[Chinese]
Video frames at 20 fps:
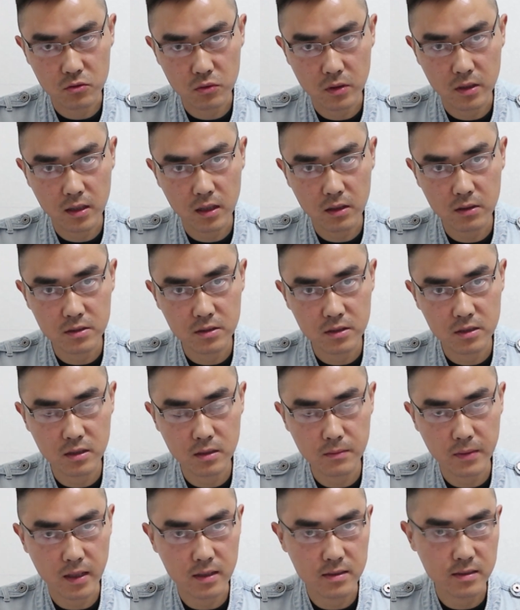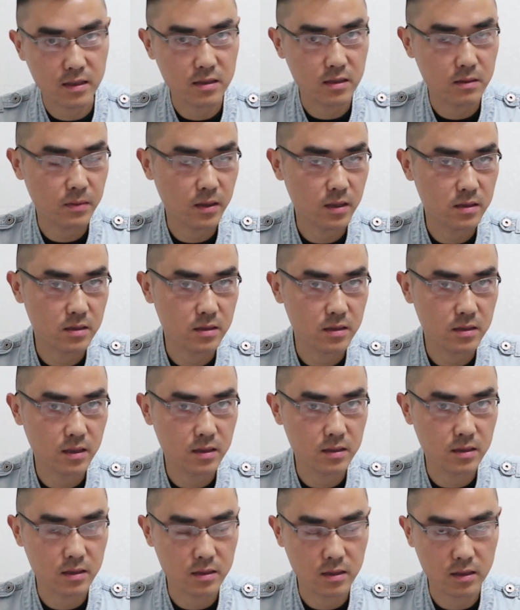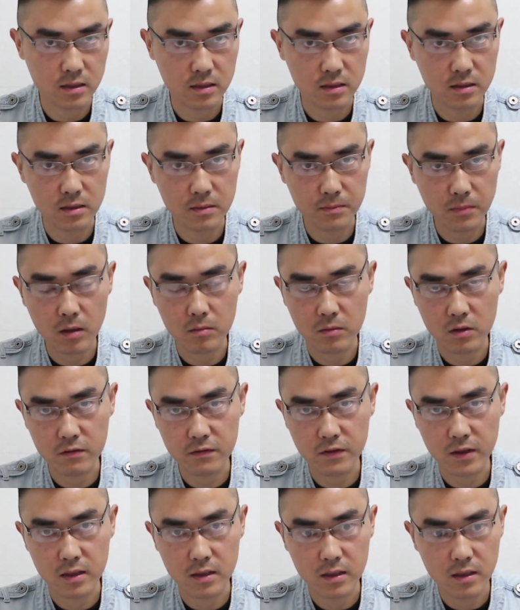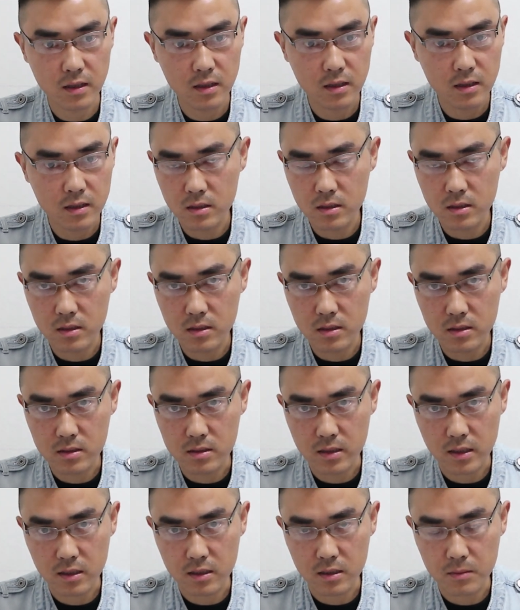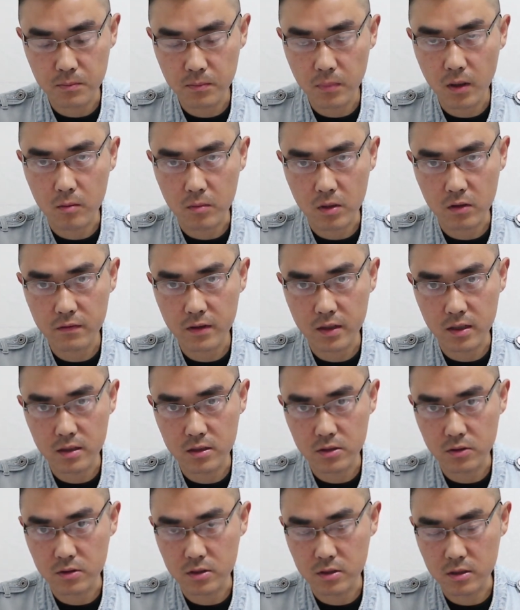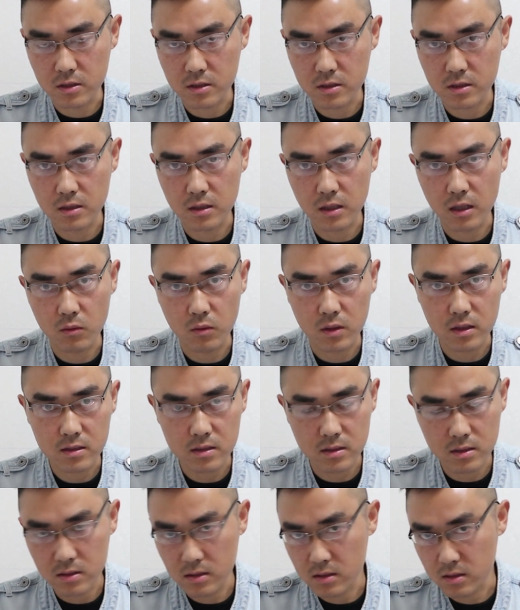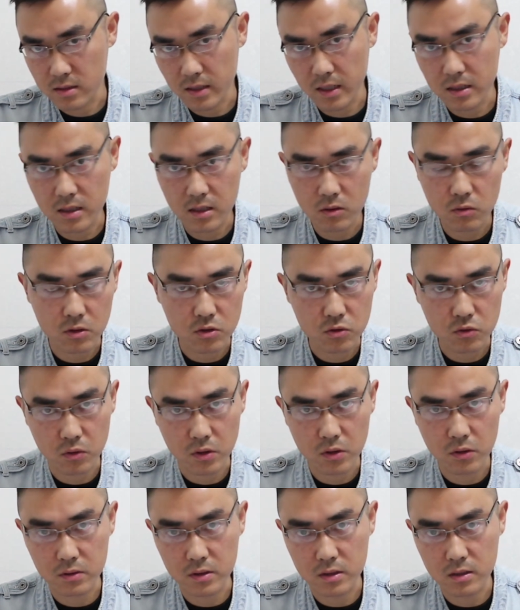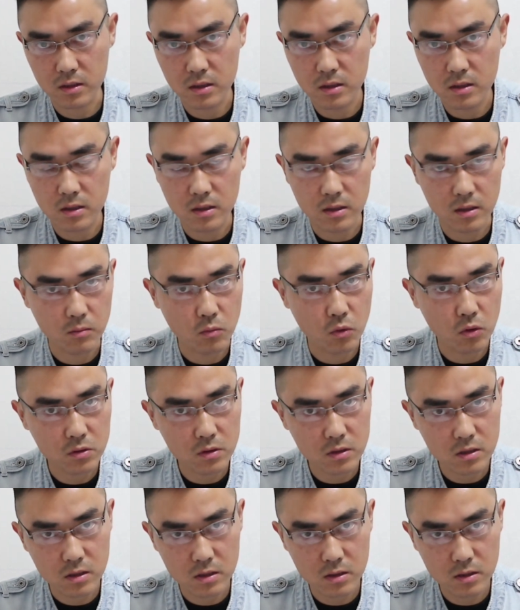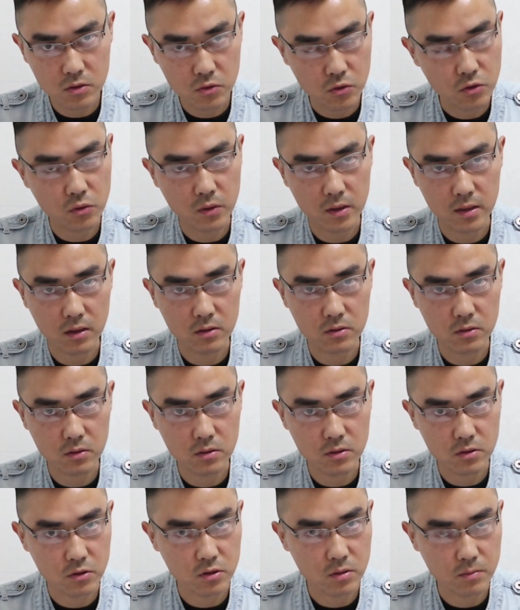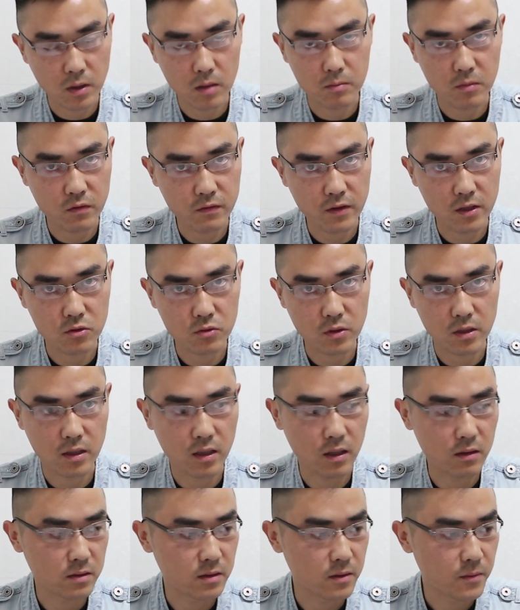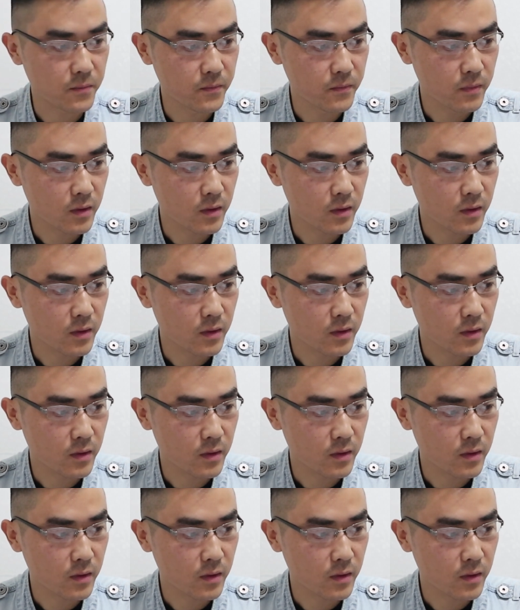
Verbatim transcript: 最高七百三十八之间的这个报名费，这个报名费就是是老王参加过所有的呃摩托车聚会当中就是报名费最高的，